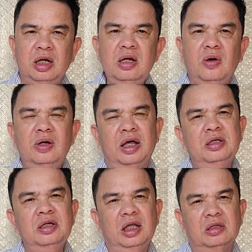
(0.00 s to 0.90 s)
đánh đổi
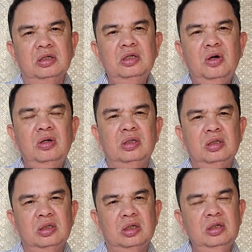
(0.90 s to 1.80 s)
lại những ngày tự do,
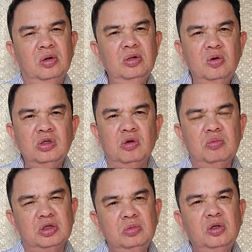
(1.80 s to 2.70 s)
những nỗi ô
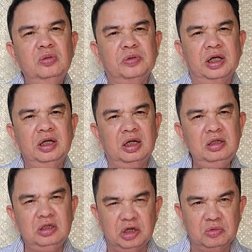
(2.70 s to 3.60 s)
nhục mà chúng tôi phải
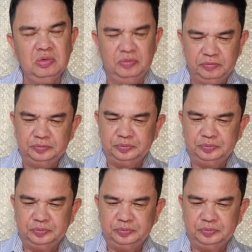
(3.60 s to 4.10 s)
gánh chịu.